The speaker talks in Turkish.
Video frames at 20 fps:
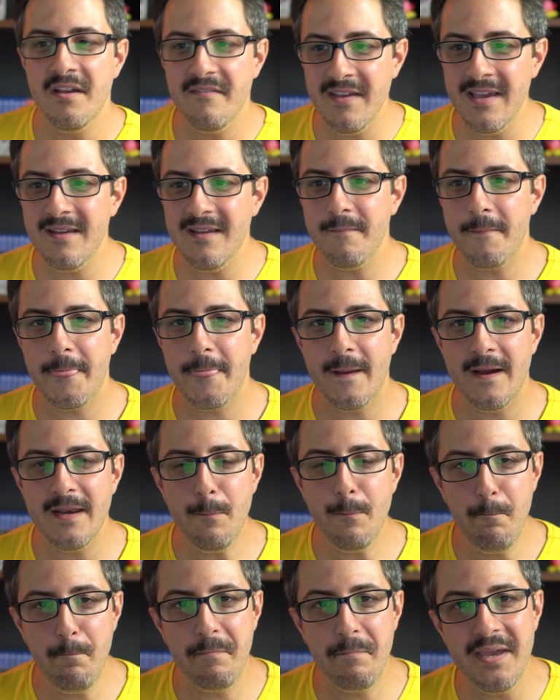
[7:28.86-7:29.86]
ve
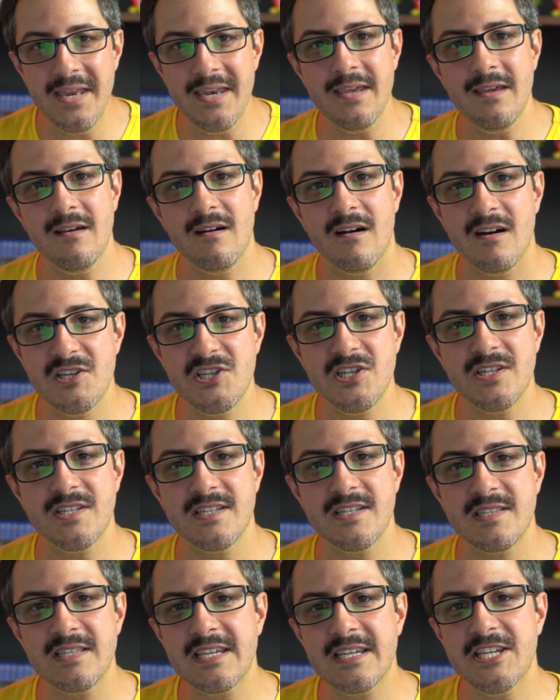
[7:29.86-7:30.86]
hani beni
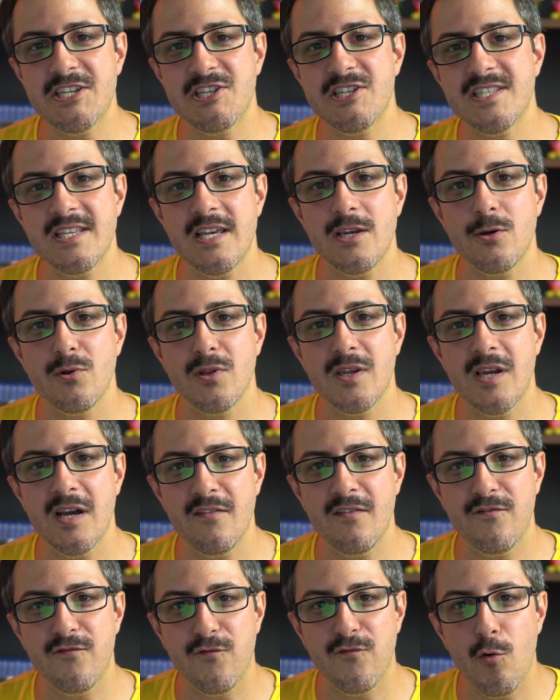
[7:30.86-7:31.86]
açıkçası kişisel
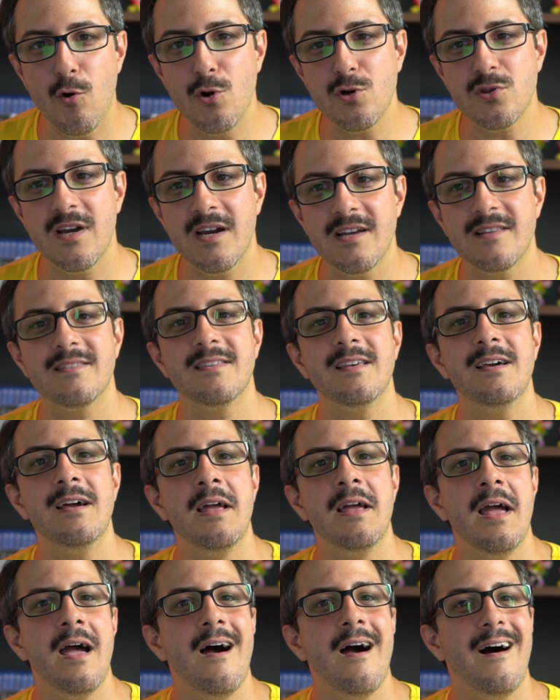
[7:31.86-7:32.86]
olarak
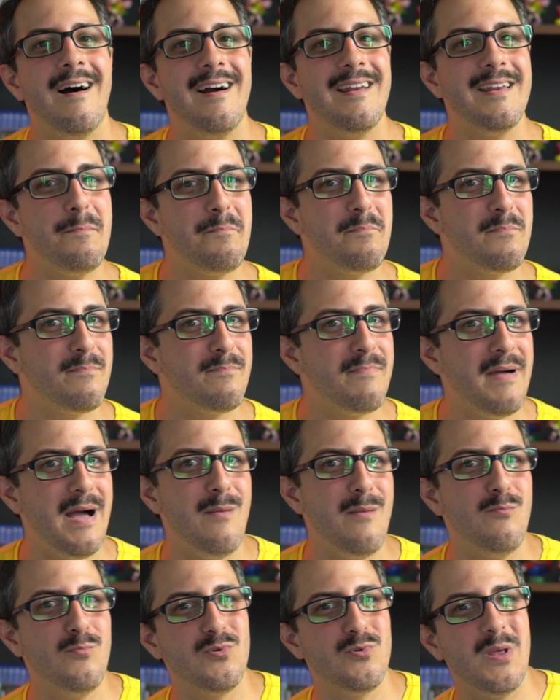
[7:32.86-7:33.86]
Fortnite'ta hani
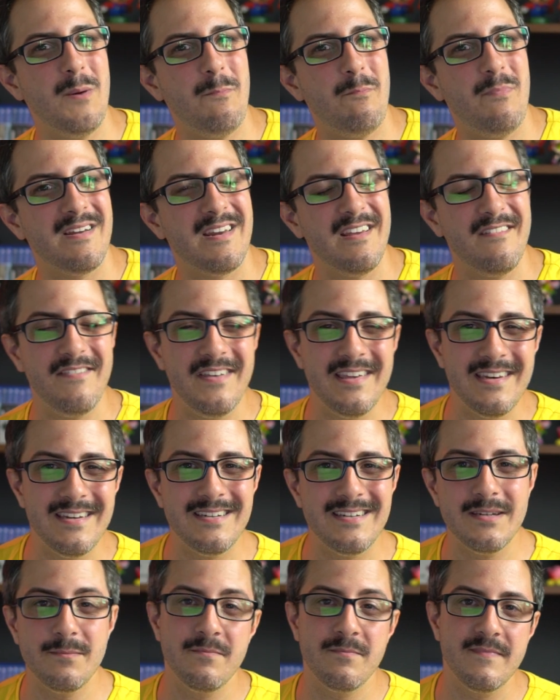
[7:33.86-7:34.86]
ben buna para
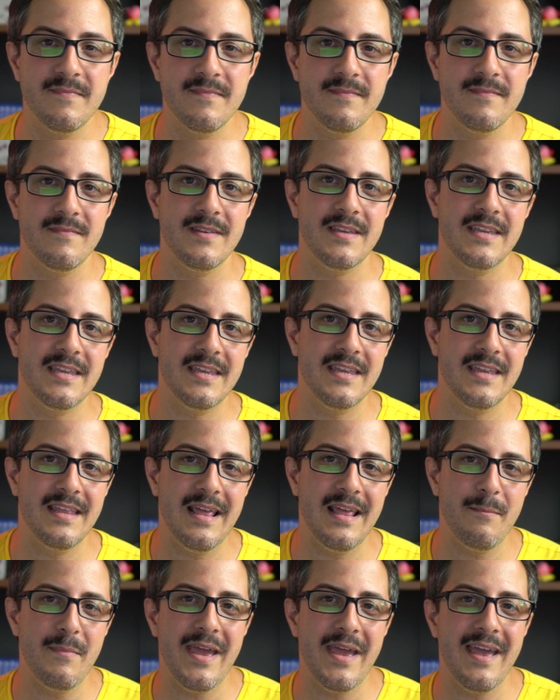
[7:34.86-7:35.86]
veririm
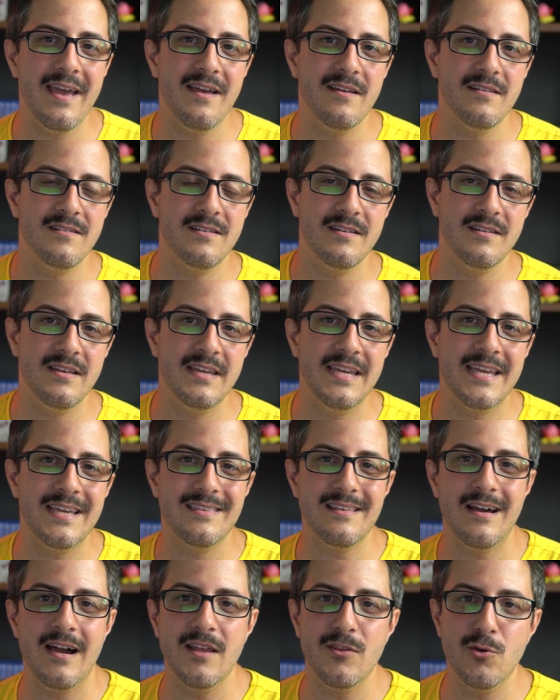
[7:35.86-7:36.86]
yemeğe e,
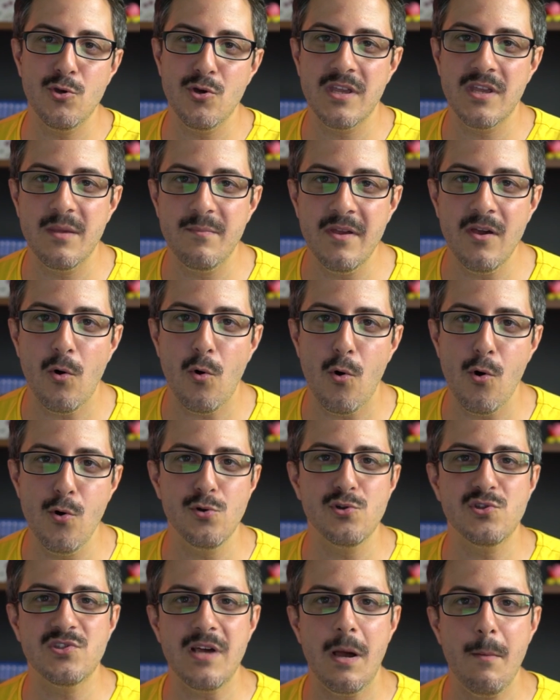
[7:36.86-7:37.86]
ikna ediyor gibi.
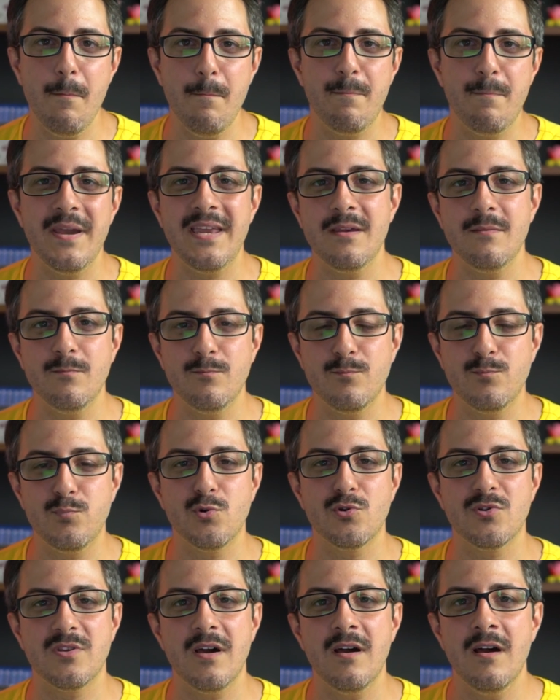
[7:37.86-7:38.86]
O yüzden benim
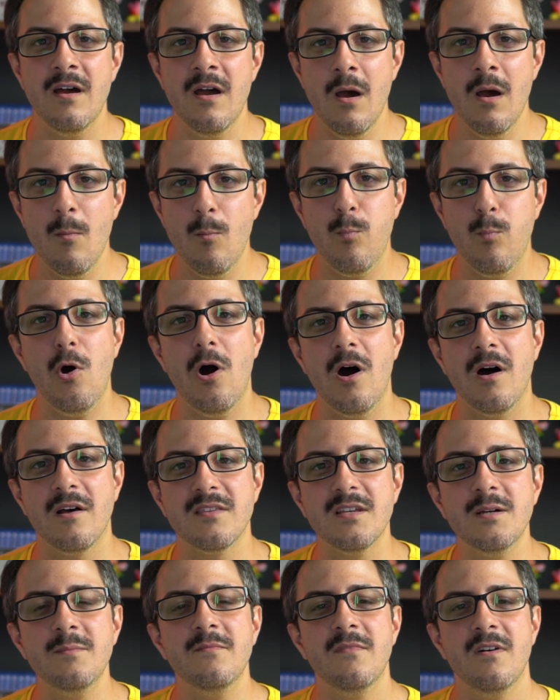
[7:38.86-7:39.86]
burada
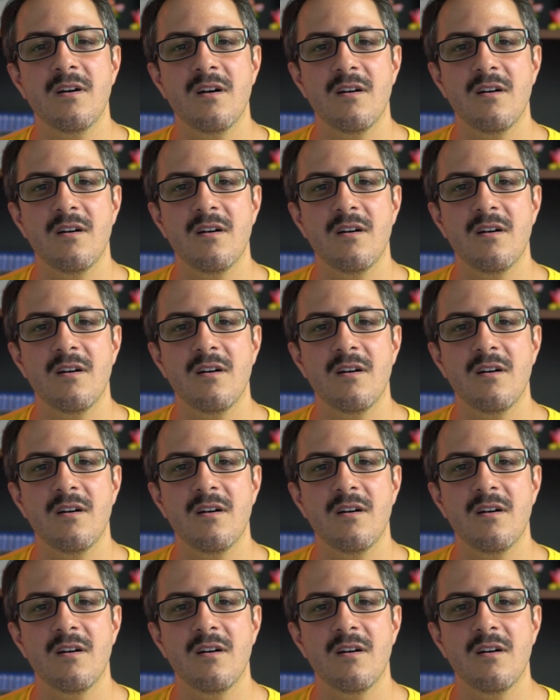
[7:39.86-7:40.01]
puanım